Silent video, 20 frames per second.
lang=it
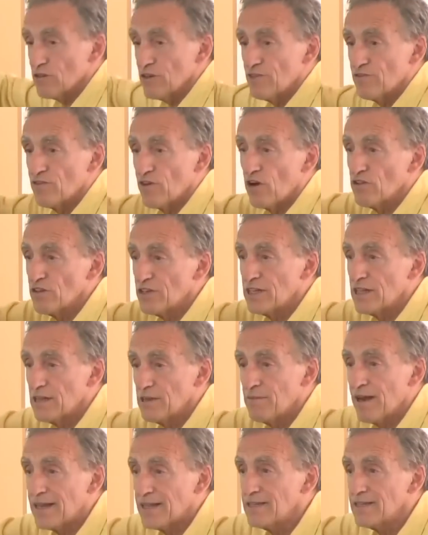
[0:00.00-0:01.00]
foglie nelle
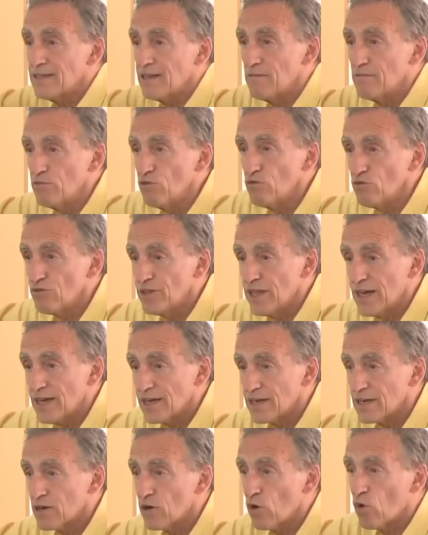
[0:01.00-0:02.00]
mani del Buddha?
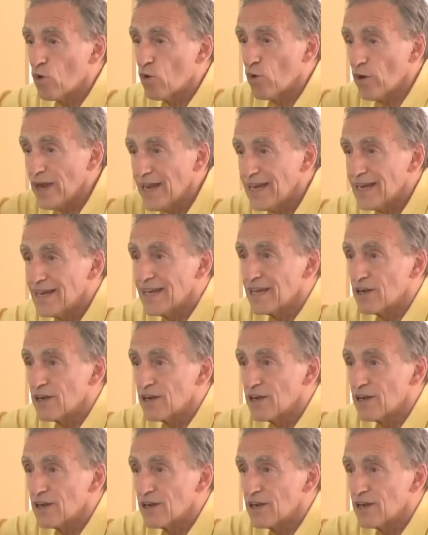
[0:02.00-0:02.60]
Quelle